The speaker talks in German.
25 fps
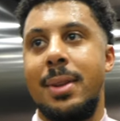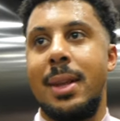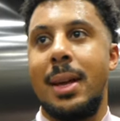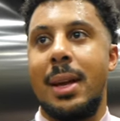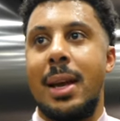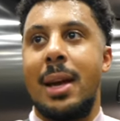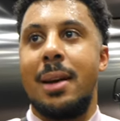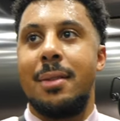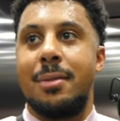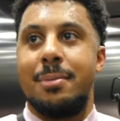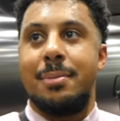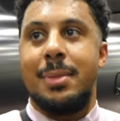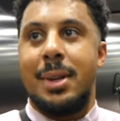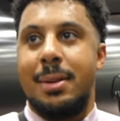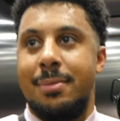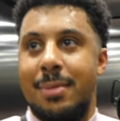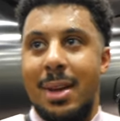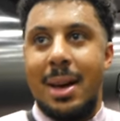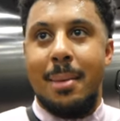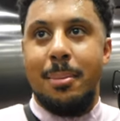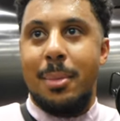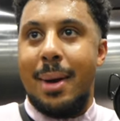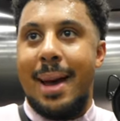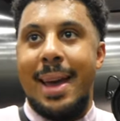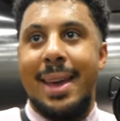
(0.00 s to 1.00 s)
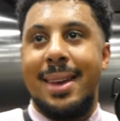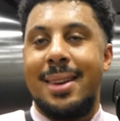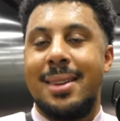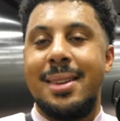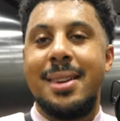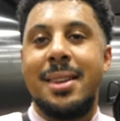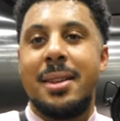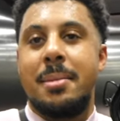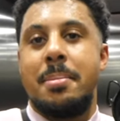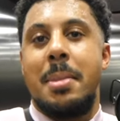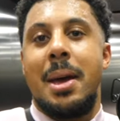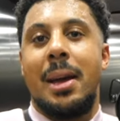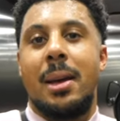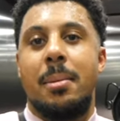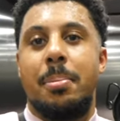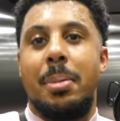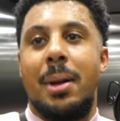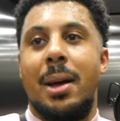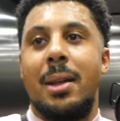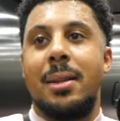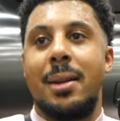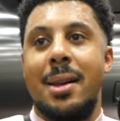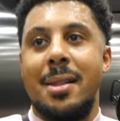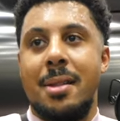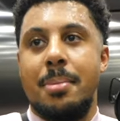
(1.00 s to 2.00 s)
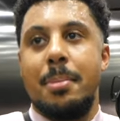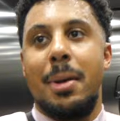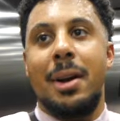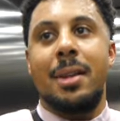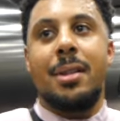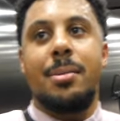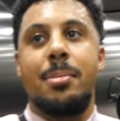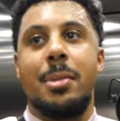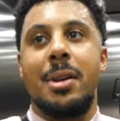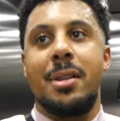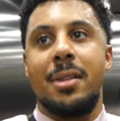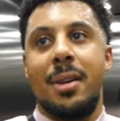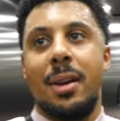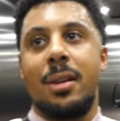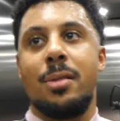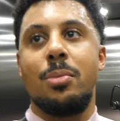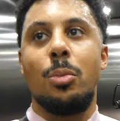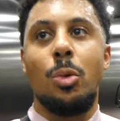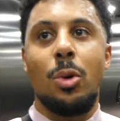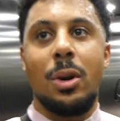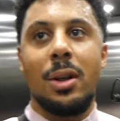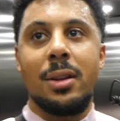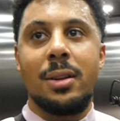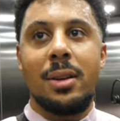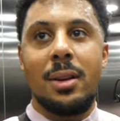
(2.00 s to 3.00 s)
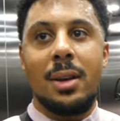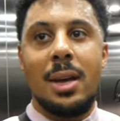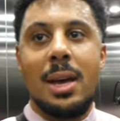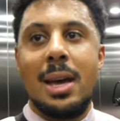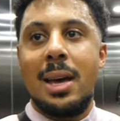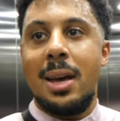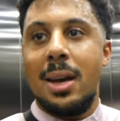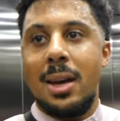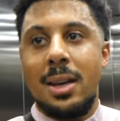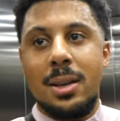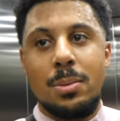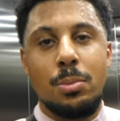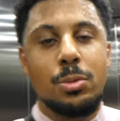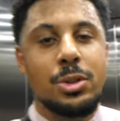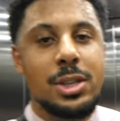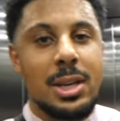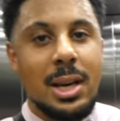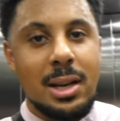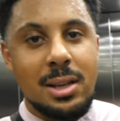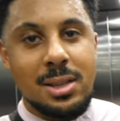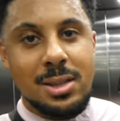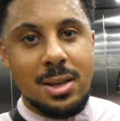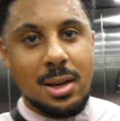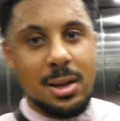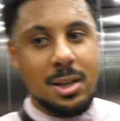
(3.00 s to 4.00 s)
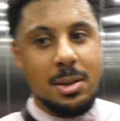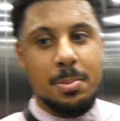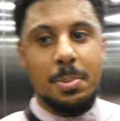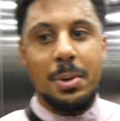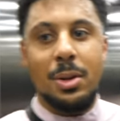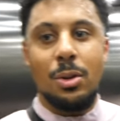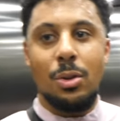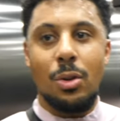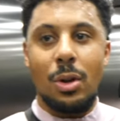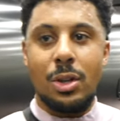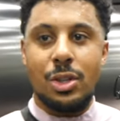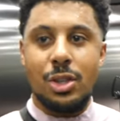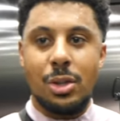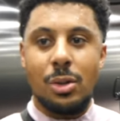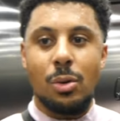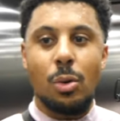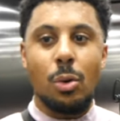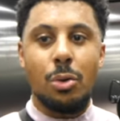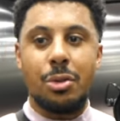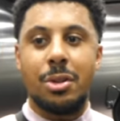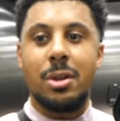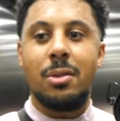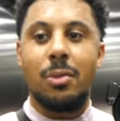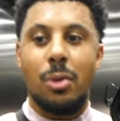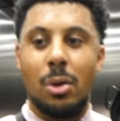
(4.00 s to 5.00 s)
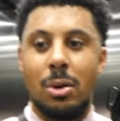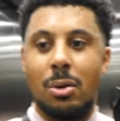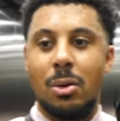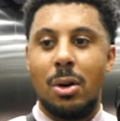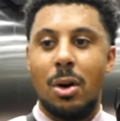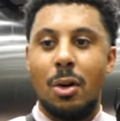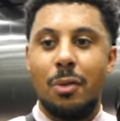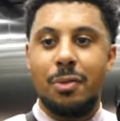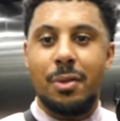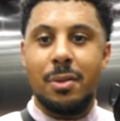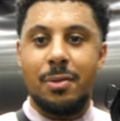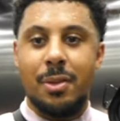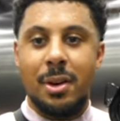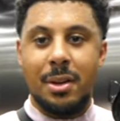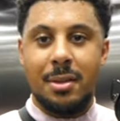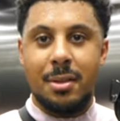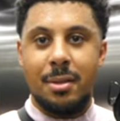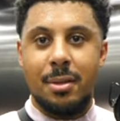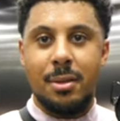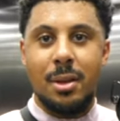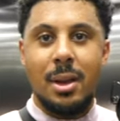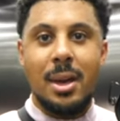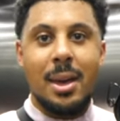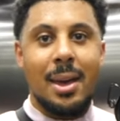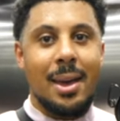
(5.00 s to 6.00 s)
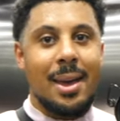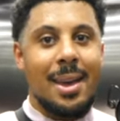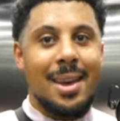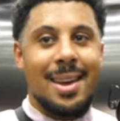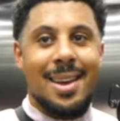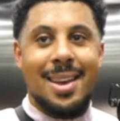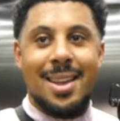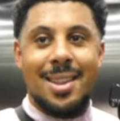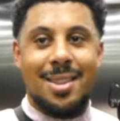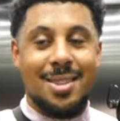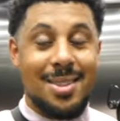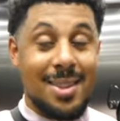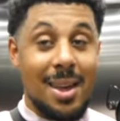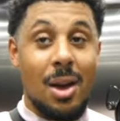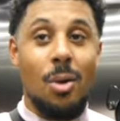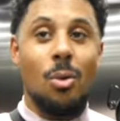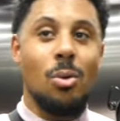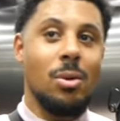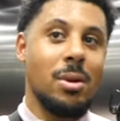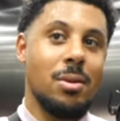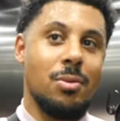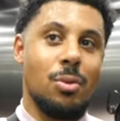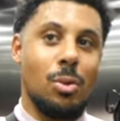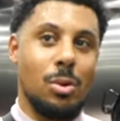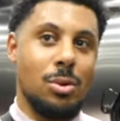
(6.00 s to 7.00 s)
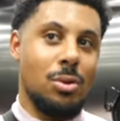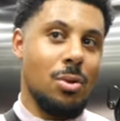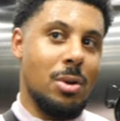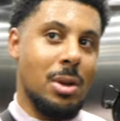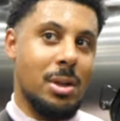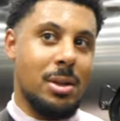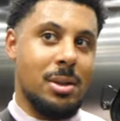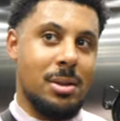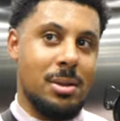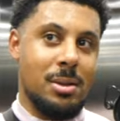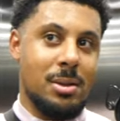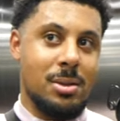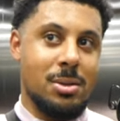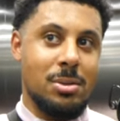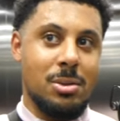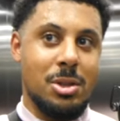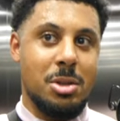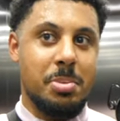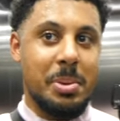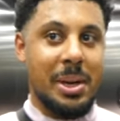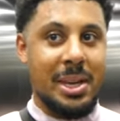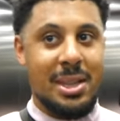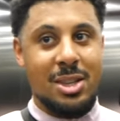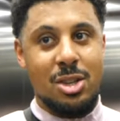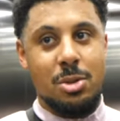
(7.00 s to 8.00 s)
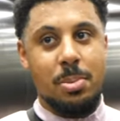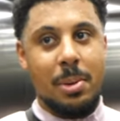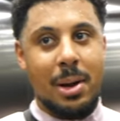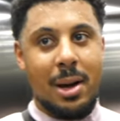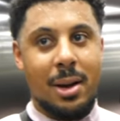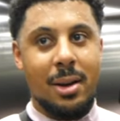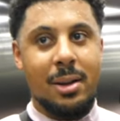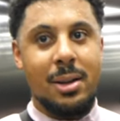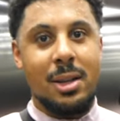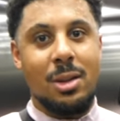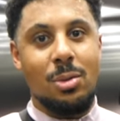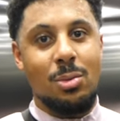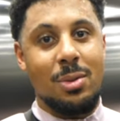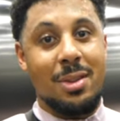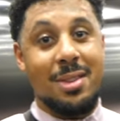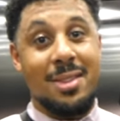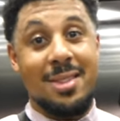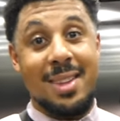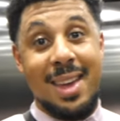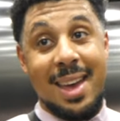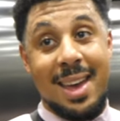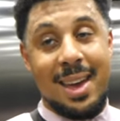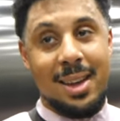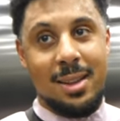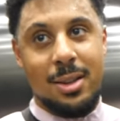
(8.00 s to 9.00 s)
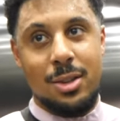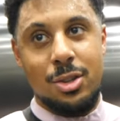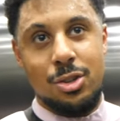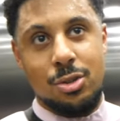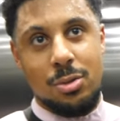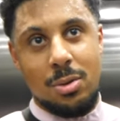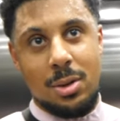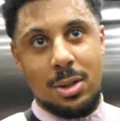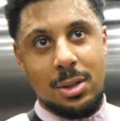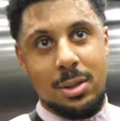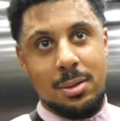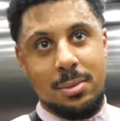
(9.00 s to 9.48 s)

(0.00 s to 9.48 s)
Naja, wir haben eigentlich nicht mehr geplant als maximal sechs Monate. Ich muss ehrlich sagen, ich bin in Deutschland groß geworden und aufgewachsen. Sehr ungewohnt dort. So, ich spreche die Sprache nicht und es ist sehr hektisch dort.